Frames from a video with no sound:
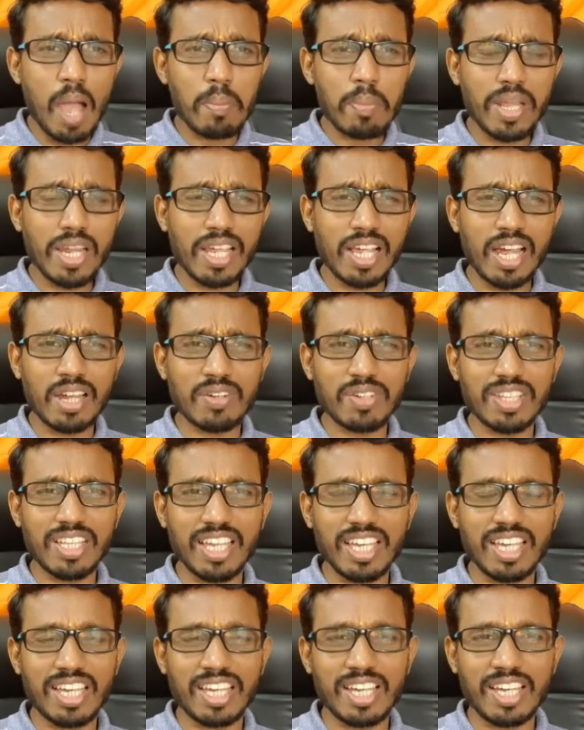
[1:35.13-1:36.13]
அமெரிக்காவில்
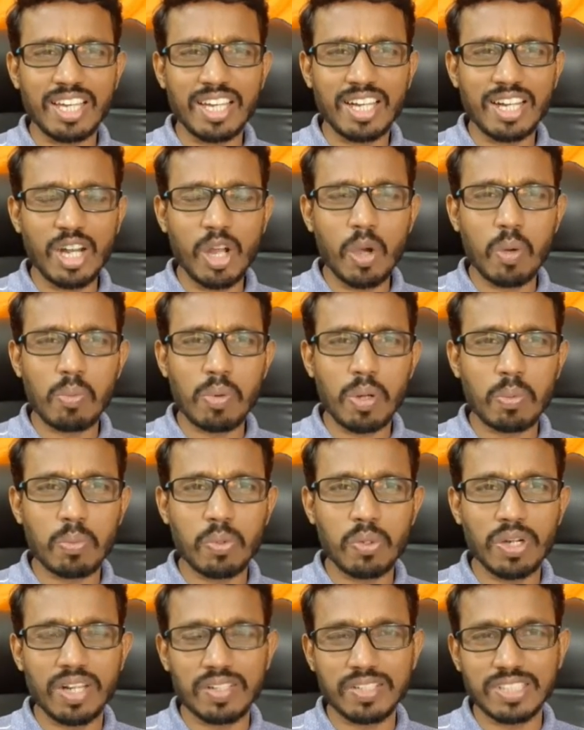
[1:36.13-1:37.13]
வந்து நவம்பர்
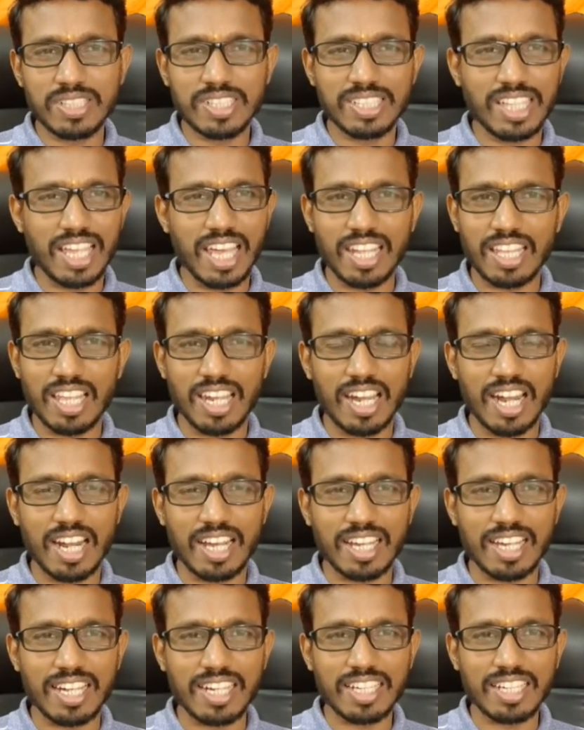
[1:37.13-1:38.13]
மூணில் வந்து தேர்தல்
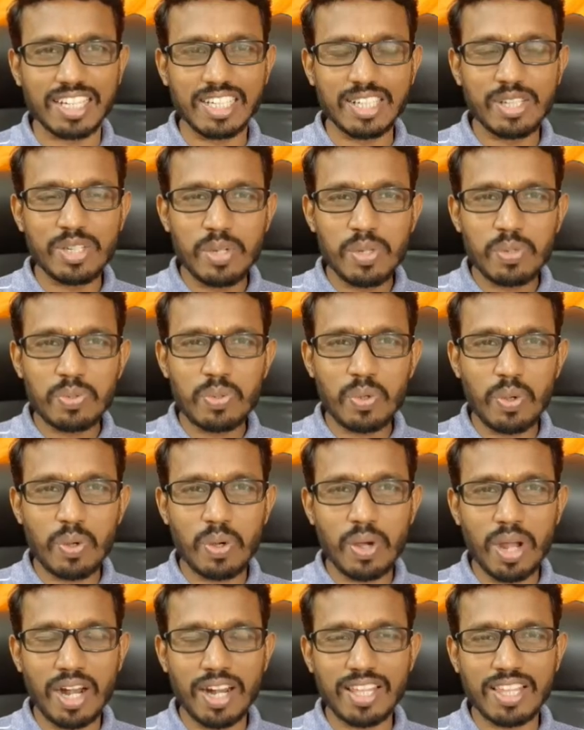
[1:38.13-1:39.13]
நடக்க இருக்குது ஸோ
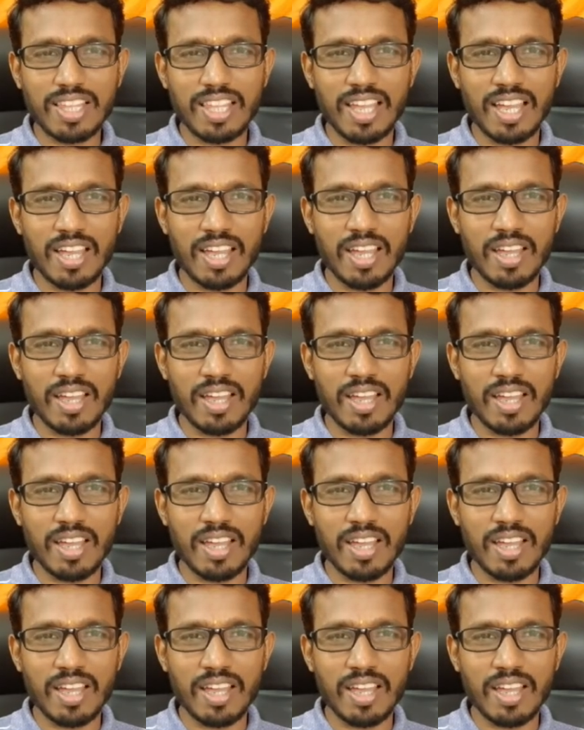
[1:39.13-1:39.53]
அடுத்த